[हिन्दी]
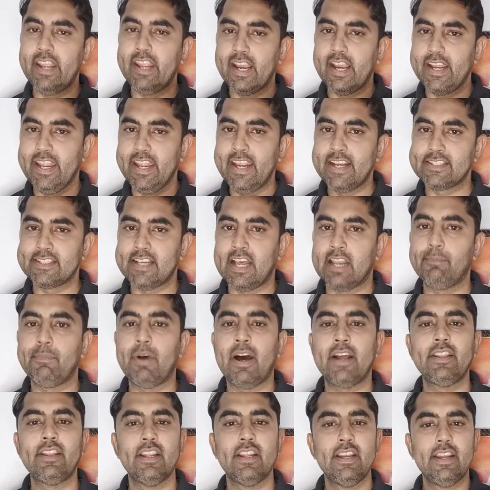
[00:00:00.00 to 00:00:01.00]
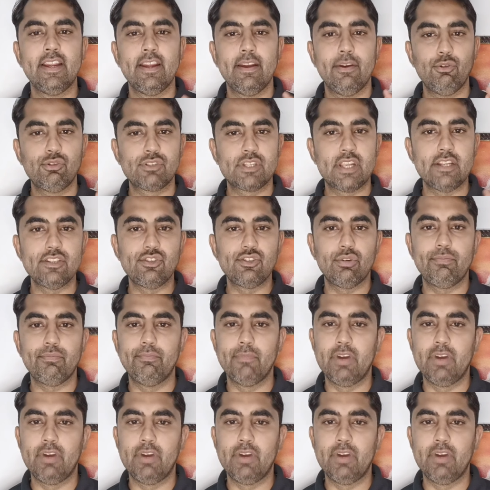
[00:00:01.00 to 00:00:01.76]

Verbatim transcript: या एक साल बाद उसके जो